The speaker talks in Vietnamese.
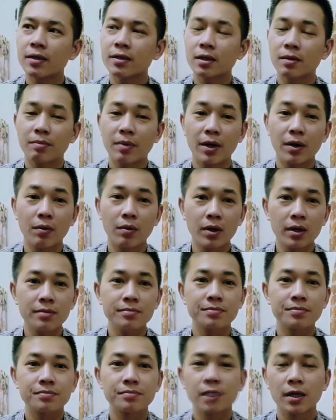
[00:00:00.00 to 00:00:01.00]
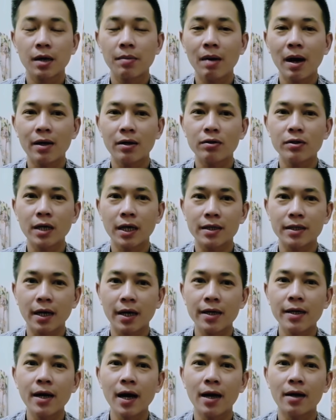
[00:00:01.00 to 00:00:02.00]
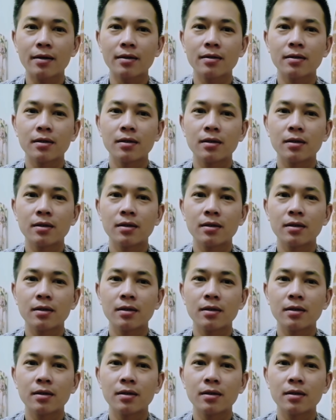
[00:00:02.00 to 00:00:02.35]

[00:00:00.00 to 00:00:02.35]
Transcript: tìm hiểu thì các bạn có thể thấy rằng